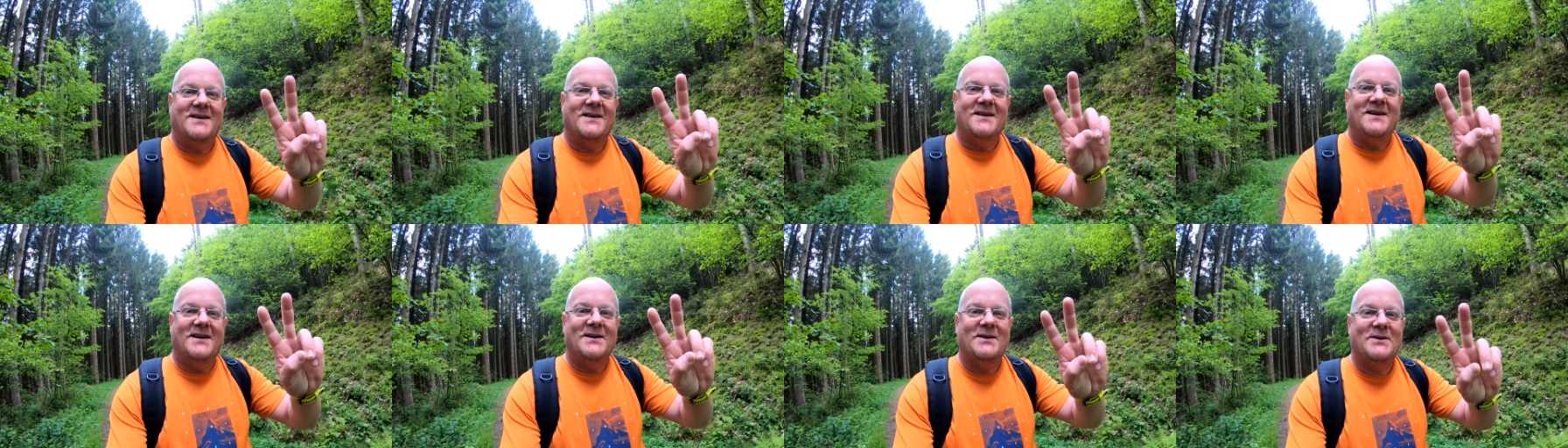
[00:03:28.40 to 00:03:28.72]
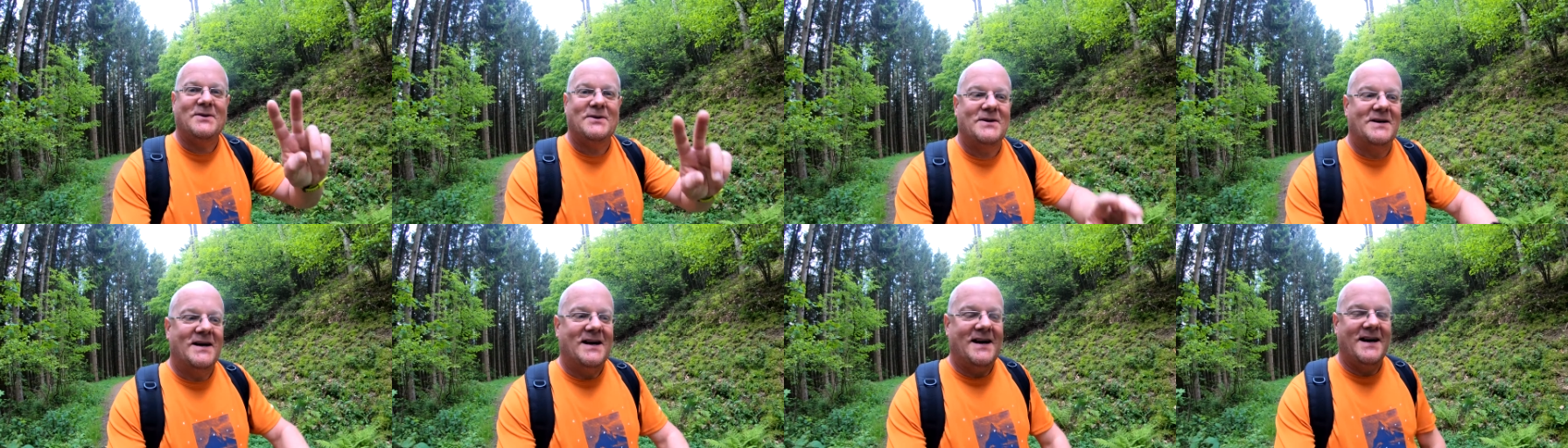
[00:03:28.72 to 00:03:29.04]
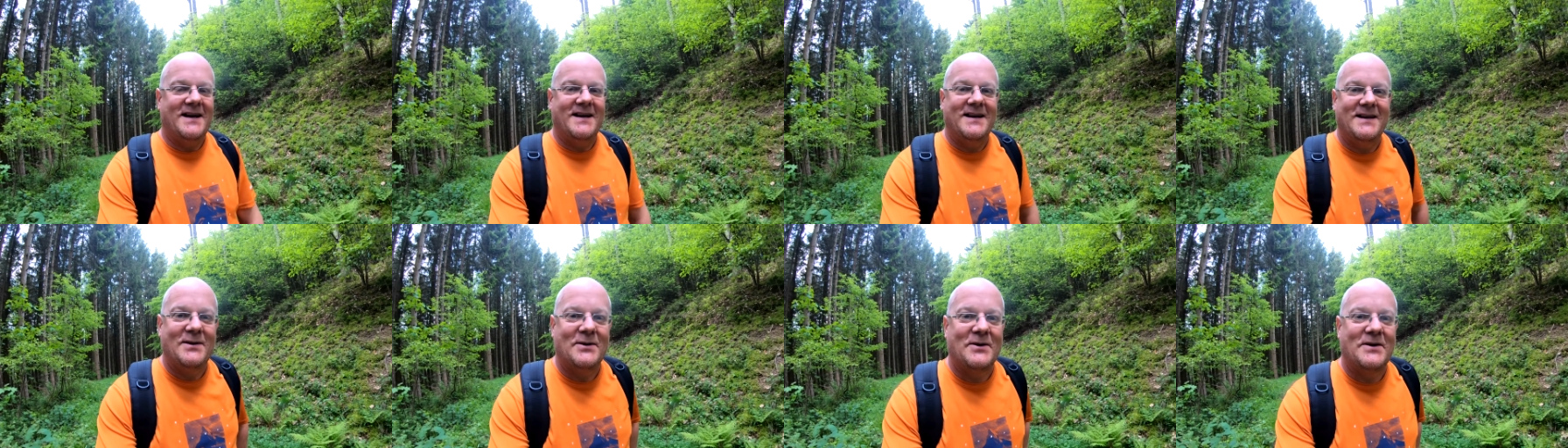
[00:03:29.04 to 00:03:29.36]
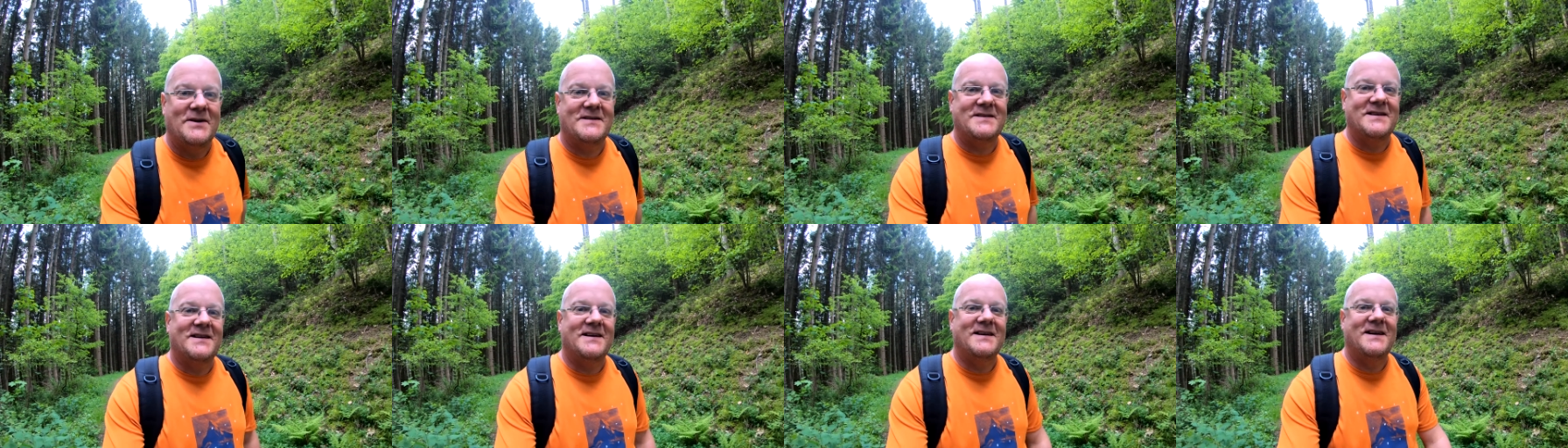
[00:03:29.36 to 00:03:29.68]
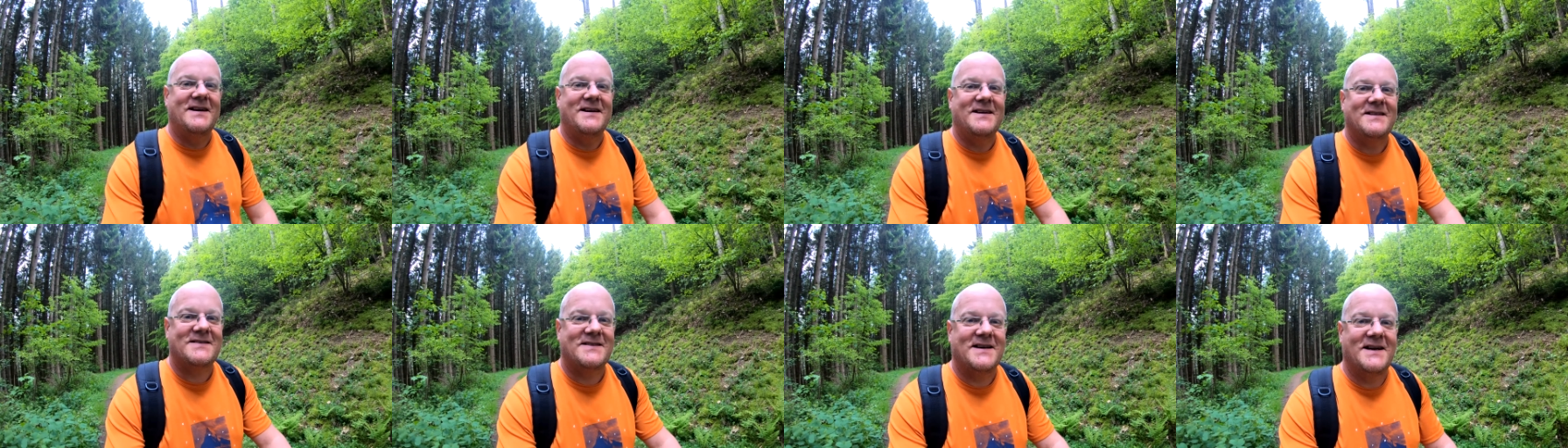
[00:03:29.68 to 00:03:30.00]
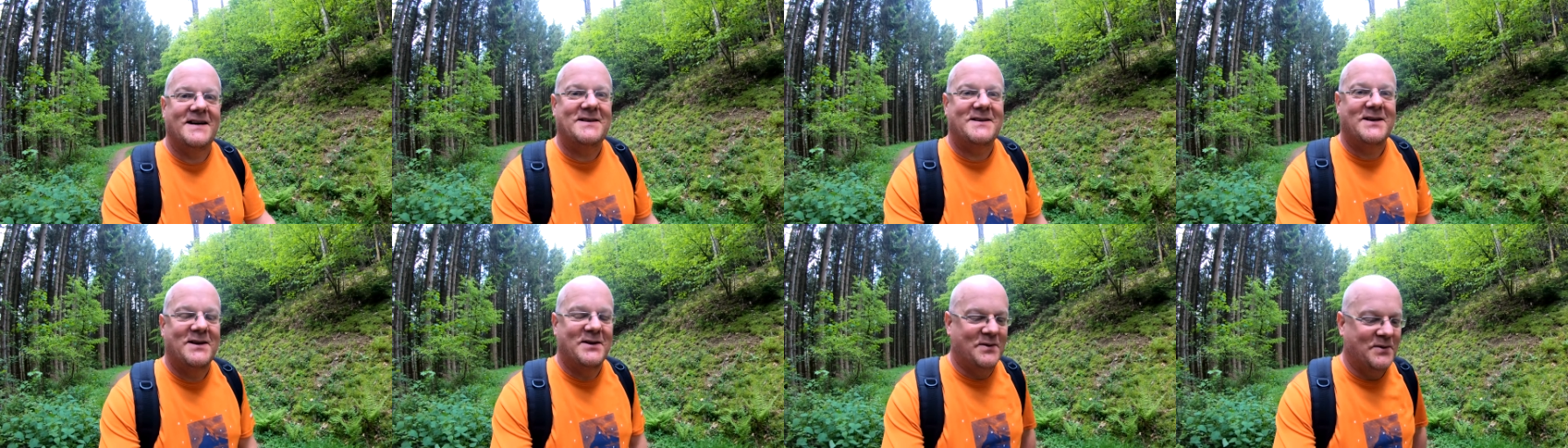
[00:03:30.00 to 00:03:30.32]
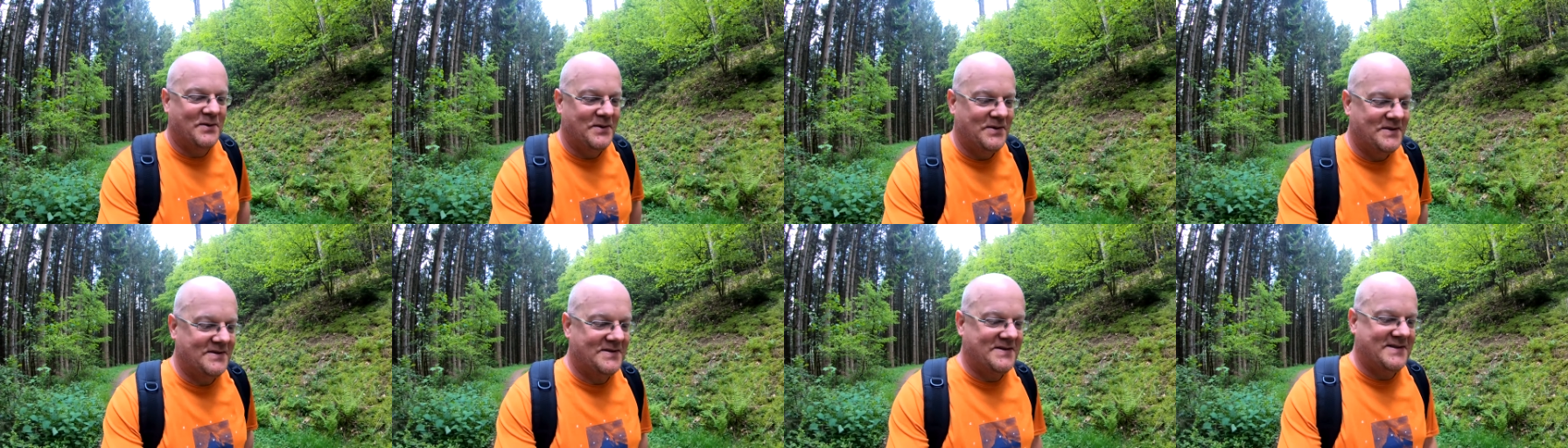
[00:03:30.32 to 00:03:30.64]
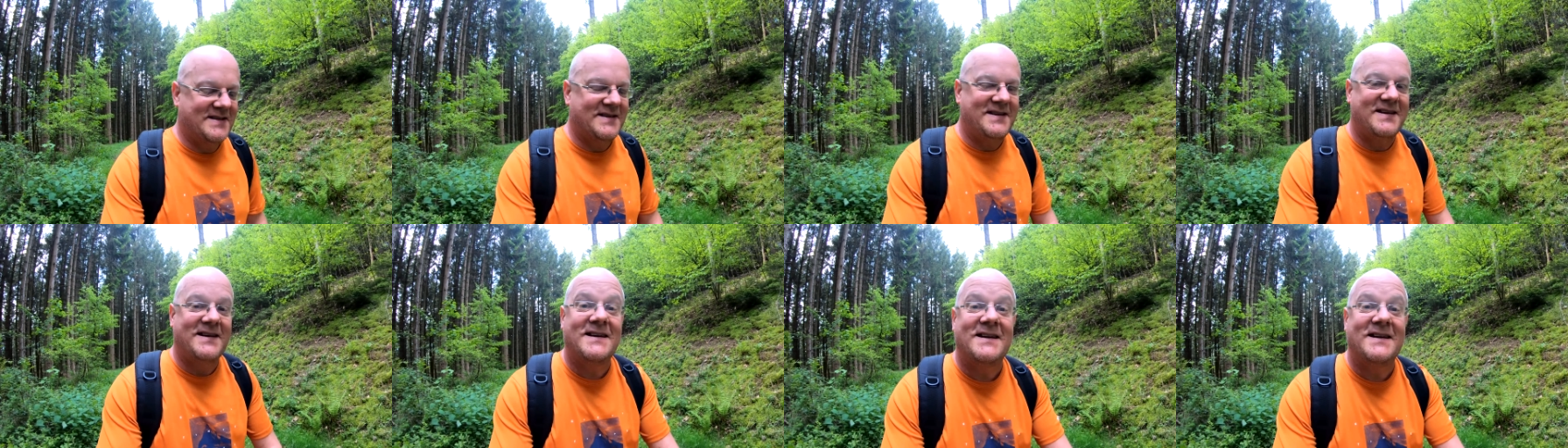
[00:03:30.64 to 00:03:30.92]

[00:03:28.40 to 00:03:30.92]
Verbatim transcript: Hallo, hi Leute, seid gegrüßt.